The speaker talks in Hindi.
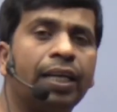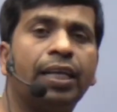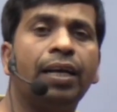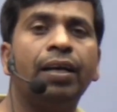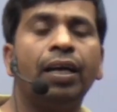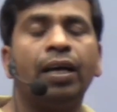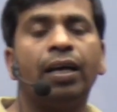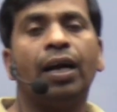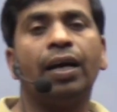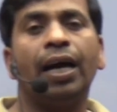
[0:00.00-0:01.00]
कर रहा था
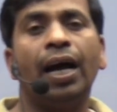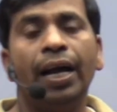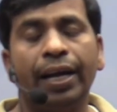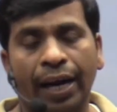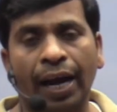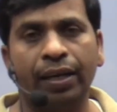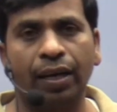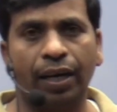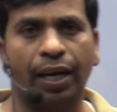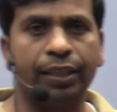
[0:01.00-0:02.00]
गंगा
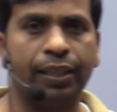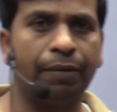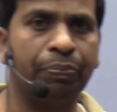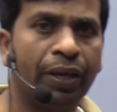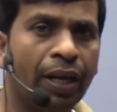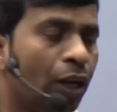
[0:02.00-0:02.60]
नारायण कर रहा था